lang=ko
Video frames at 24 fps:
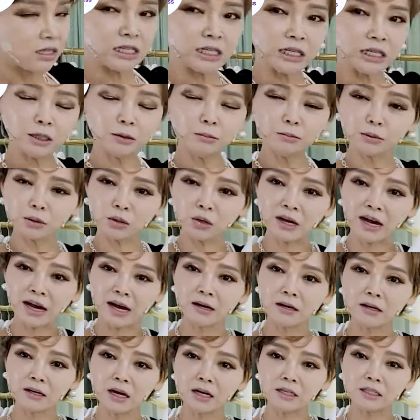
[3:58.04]
지금부터
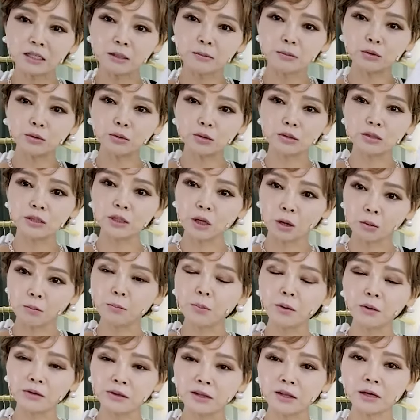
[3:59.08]
가을까지 입을 수 있는
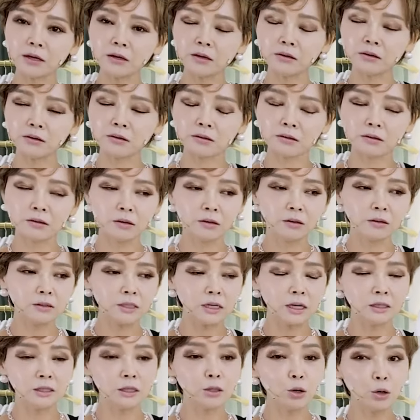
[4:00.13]
점퍼인데요.
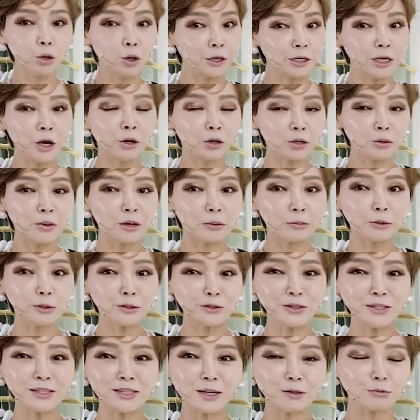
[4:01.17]
자, 이거 여름에 입을
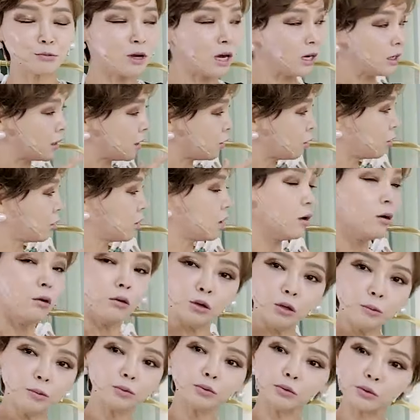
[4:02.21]
수 있냐고요? 아까 거요?
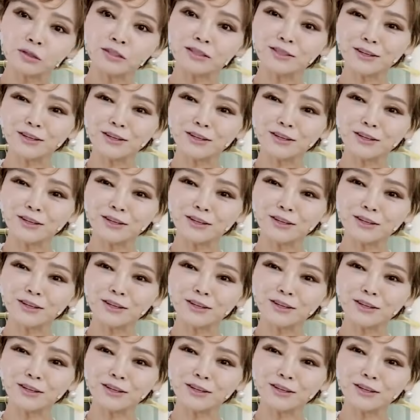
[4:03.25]
입을 수